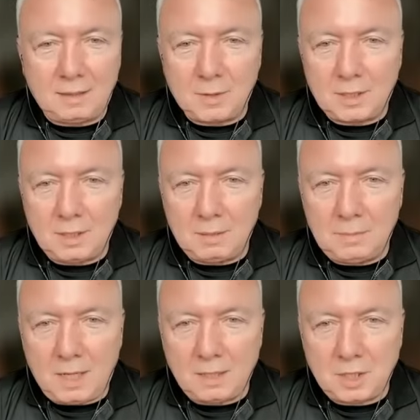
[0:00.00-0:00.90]
edelim
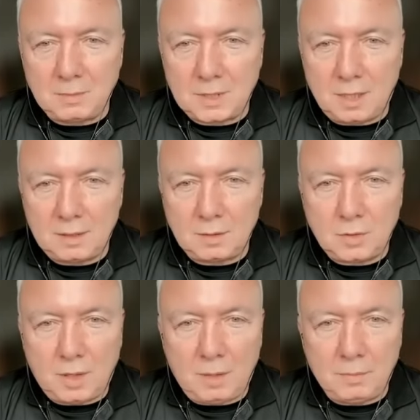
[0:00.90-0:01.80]
bakalım. Akşam saate
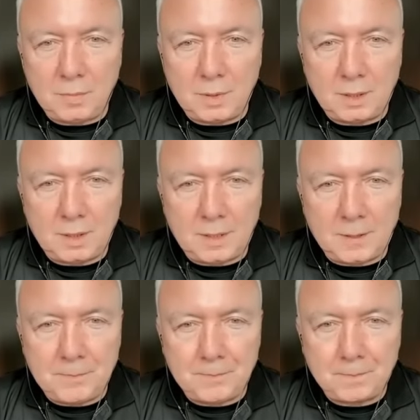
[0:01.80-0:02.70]
süren
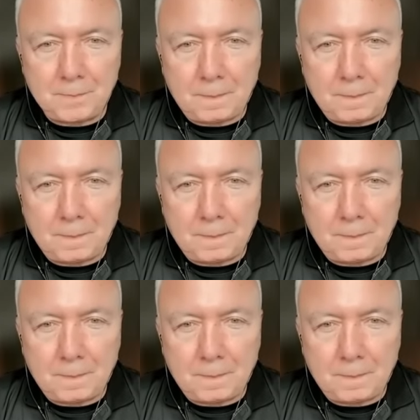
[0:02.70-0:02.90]
biri